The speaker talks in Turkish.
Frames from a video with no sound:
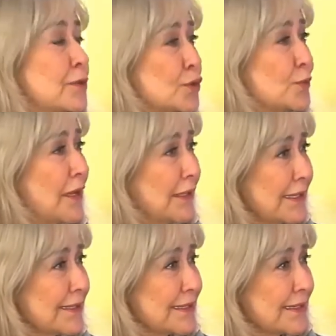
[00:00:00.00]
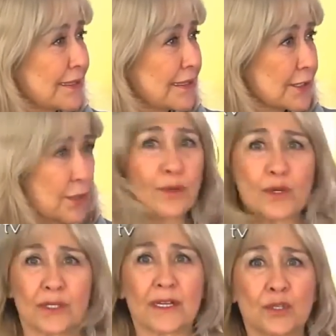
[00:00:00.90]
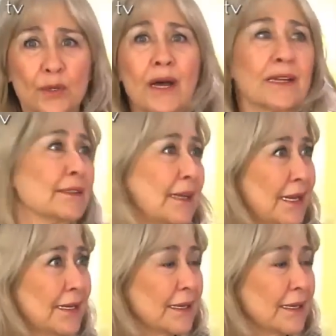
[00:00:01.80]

düşmanlık. Sonuçta şu anda